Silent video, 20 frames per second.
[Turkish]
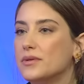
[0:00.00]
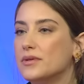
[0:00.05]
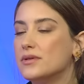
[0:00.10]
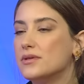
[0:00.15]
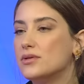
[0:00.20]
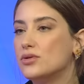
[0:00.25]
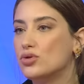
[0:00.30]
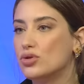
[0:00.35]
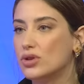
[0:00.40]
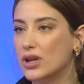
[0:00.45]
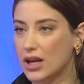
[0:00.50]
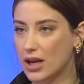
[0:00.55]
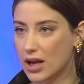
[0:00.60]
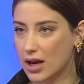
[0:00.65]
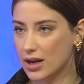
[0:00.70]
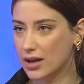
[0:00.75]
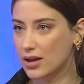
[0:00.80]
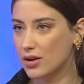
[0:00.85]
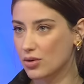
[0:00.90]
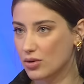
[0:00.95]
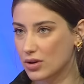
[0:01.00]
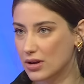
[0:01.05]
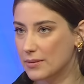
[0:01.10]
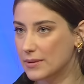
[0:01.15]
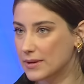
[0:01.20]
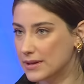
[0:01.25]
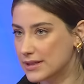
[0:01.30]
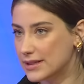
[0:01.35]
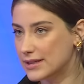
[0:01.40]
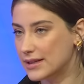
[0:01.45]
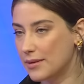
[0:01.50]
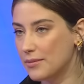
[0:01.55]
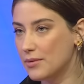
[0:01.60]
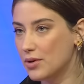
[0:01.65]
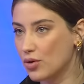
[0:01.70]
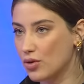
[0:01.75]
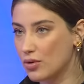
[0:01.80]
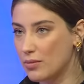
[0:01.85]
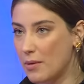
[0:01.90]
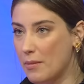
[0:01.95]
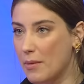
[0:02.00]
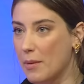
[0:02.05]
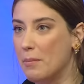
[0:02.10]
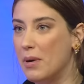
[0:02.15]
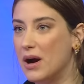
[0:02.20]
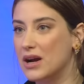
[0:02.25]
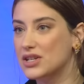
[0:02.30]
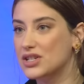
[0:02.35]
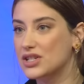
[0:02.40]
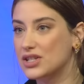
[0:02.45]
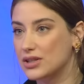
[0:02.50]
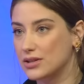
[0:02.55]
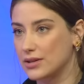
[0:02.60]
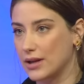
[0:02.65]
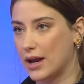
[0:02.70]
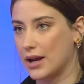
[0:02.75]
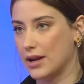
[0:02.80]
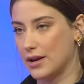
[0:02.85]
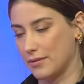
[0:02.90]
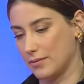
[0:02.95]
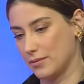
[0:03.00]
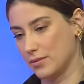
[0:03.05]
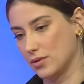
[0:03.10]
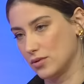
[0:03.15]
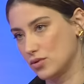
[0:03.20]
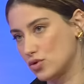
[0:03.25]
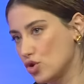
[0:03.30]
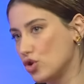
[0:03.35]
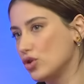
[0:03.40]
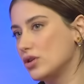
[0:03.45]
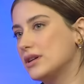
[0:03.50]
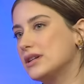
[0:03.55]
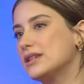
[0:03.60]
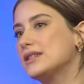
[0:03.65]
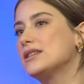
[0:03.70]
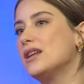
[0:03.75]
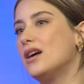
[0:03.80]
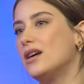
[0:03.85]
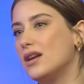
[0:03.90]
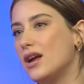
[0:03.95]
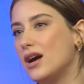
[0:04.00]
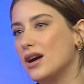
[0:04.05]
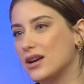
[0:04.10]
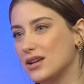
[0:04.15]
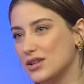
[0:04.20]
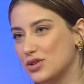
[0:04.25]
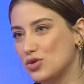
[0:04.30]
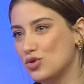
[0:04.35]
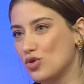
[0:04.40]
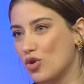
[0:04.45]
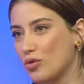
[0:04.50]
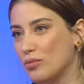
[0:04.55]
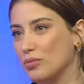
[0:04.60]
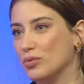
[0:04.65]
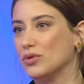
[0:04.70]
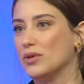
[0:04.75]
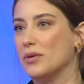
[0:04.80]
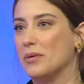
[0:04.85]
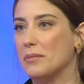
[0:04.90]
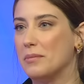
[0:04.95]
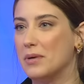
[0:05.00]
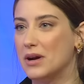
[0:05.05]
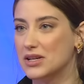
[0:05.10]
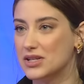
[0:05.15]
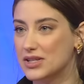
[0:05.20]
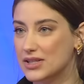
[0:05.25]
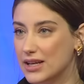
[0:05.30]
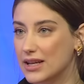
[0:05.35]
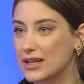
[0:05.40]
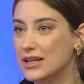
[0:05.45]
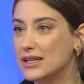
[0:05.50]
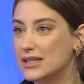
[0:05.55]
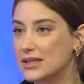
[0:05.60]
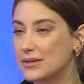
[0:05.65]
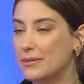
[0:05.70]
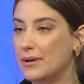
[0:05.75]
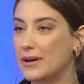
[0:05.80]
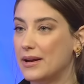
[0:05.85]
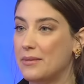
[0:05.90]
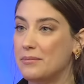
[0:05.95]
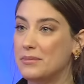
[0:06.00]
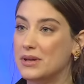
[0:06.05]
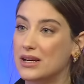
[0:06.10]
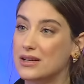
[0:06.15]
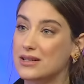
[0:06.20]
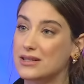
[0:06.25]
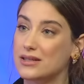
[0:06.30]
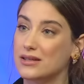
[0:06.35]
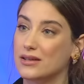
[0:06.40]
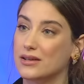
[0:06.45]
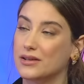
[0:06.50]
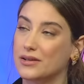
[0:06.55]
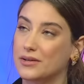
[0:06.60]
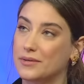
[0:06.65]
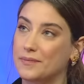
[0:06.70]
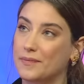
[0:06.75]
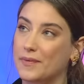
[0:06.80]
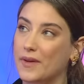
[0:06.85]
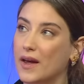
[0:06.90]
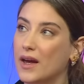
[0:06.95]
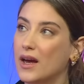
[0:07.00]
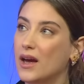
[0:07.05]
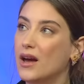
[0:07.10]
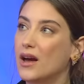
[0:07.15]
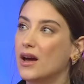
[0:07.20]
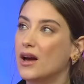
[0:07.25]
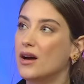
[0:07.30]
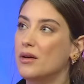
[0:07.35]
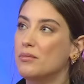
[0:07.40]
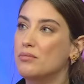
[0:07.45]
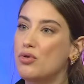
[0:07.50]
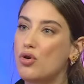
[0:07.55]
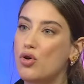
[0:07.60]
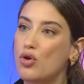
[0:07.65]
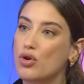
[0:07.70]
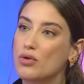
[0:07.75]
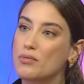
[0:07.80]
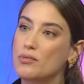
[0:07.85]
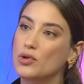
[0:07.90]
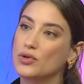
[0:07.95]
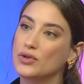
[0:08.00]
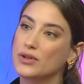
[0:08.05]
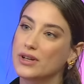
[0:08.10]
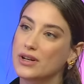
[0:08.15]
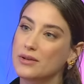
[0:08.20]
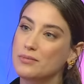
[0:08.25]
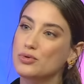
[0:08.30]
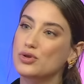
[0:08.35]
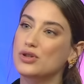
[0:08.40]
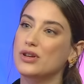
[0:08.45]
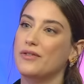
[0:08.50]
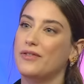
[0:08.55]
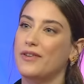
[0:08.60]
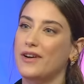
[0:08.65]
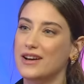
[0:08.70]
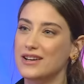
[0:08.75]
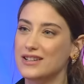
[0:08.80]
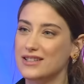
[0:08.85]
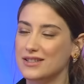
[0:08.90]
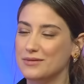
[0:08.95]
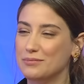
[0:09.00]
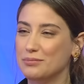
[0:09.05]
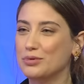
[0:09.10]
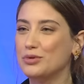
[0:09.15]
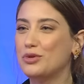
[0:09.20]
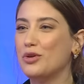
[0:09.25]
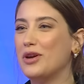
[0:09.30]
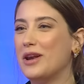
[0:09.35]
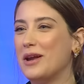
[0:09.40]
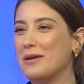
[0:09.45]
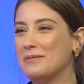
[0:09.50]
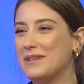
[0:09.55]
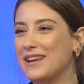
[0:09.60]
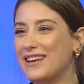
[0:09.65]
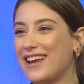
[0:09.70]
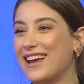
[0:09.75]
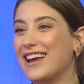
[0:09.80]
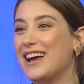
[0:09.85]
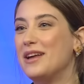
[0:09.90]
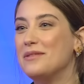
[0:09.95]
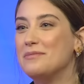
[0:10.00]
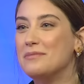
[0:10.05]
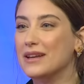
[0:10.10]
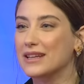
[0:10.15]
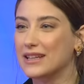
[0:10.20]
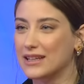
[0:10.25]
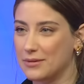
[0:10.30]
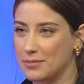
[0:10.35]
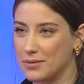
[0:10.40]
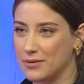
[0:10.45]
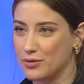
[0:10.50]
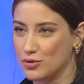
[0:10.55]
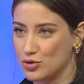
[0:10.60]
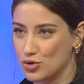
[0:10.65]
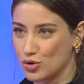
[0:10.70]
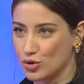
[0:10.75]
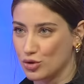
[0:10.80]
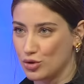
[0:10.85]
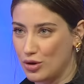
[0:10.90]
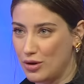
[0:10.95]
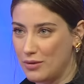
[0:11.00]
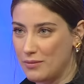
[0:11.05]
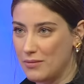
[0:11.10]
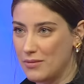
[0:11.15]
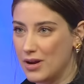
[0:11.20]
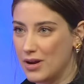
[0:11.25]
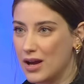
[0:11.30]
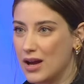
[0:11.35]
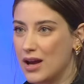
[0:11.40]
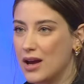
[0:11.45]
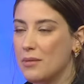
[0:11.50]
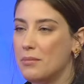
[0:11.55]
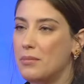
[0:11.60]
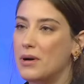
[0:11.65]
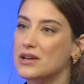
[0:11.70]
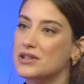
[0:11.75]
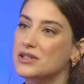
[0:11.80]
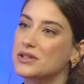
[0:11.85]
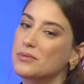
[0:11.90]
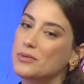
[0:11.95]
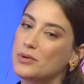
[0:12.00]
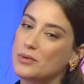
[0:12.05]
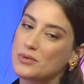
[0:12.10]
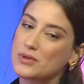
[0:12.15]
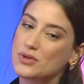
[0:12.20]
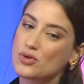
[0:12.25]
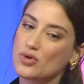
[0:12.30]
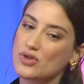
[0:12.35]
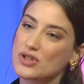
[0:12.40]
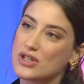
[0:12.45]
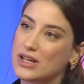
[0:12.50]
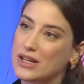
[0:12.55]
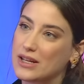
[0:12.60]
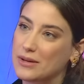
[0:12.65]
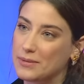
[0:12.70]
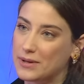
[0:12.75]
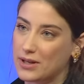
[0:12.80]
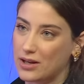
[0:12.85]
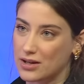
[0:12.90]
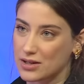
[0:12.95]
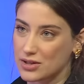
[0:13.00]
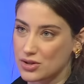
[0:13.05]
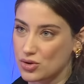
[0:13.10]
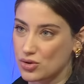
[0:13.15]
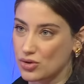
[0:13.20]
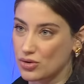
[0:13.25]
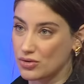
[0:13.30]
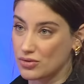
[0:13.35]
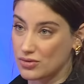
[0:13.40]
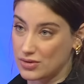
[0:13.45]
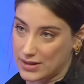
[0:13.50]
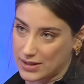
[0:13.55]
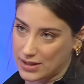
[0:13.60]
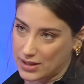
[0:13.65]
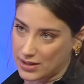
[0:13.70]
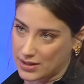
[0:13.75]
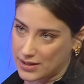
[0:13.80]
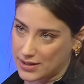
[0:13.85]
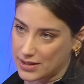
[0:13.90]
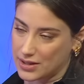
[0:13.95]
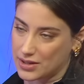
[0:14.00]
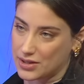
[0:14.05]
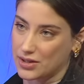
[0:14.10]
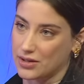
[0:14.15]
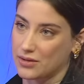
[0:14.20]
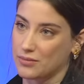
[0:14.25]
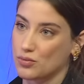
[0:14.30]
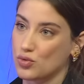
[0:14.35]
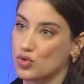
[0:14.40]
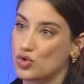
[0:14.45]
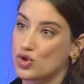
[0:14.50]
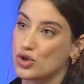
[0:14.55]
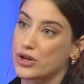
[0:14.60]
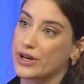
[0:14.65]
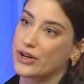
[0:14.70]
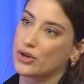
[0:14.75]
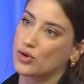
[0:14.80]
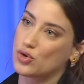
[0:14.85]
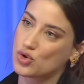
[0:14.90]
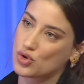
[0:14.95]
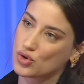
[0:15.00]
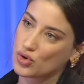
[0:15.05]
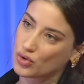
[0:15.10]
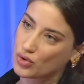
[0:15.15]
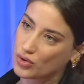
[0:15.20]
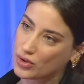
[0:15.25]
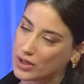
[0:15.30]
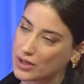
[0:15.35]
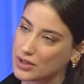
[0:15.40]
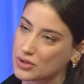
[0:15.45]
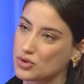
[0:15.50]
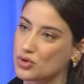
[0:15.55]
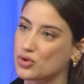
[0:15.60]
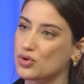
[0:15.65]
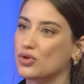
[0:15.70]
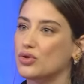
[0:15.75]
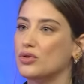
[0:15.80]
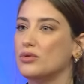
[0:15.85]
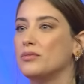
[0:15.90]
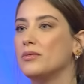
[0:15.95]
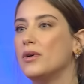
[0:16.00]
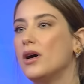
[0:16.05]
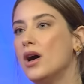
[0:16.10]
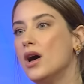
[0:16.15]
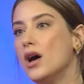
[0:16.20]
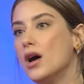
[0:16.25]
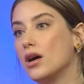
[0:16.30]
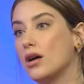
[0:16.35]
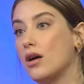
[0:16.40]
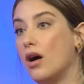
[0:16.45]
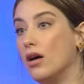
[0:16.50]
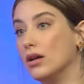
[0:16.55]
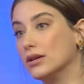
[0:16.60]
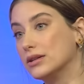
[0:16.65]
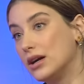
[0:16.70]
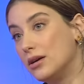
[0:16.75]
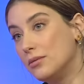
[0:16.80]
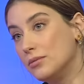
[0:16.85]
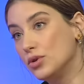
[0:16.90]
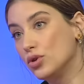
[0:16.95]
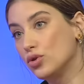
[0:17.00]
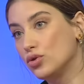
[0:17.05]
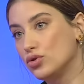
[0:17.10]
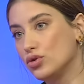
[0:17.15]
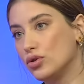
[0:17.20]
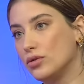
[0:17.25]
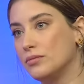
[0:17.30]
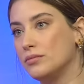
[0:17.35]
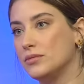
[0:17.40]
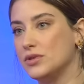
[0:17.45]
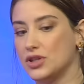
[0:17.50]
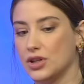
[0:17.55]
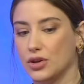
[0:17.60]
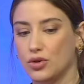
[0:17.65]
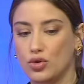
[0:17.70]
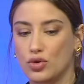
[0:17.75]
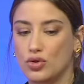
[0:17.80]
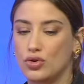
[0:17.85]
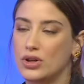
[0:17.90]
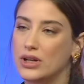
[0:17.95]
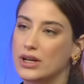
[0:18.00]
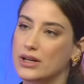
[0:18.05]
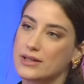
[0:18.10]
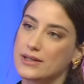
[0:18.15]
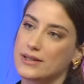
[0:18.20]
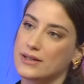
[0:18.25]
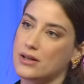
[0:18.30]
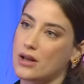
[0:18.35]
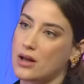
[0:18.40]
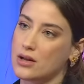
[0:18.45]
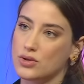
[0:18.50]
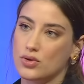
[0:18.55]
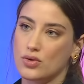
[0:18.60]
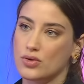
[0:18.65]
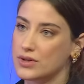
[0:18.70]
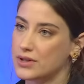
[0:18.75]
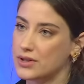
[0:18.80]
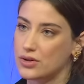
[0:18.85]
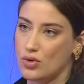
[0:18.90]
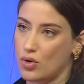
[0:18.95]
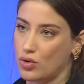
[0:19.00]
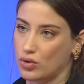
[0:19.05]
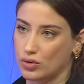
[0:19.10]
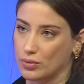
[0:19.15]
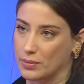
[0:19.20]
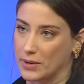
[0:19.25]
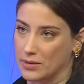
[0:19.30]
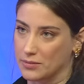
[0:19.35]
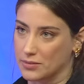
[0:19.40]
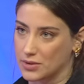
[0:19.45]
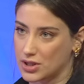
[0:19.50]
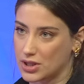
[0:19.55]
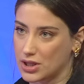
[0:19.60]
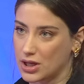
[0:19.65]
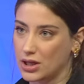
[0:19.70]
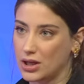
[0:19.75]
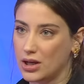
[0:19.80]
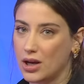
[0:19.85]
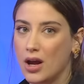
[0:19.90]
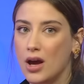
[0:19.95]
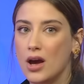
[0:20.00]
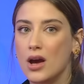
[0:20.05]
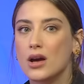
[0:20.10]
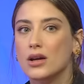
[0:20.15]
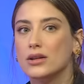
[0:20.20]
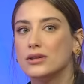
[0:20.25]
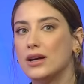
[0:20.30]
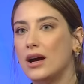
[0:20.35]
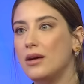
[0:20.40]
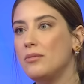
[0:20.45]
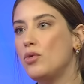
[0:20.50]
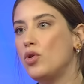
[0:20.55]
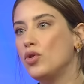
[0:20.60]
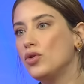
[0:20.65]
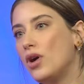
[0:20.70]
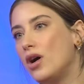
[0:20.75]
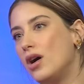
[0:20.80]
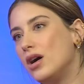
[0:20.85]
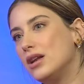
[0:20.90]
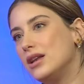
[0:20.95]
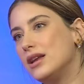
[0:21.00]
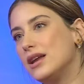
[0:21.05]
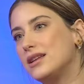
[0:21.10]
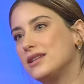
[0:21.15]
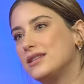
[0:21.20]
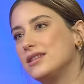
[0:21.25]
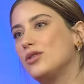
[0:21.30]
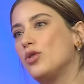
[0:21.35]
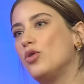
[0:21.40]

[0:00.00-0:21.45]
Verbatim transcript: Süreyya'ya da yüklemek istemiyorum ama evet. baş yani çok kızla alakası yok bunun ama baştan itibaren biraz e, bu hormonlara bu sefer bu dönemde dayanmadı gibi vücudum. Evet. Başta böyle bir çok ciddi bir tansiyon sıkıntısı yaşadım. Üçlere düşüyordu tansiyonum. Evet. Kalkamıyordum. İşte günün yarısından sonrası yoktu benim için. Evet. Tam onu hallettik.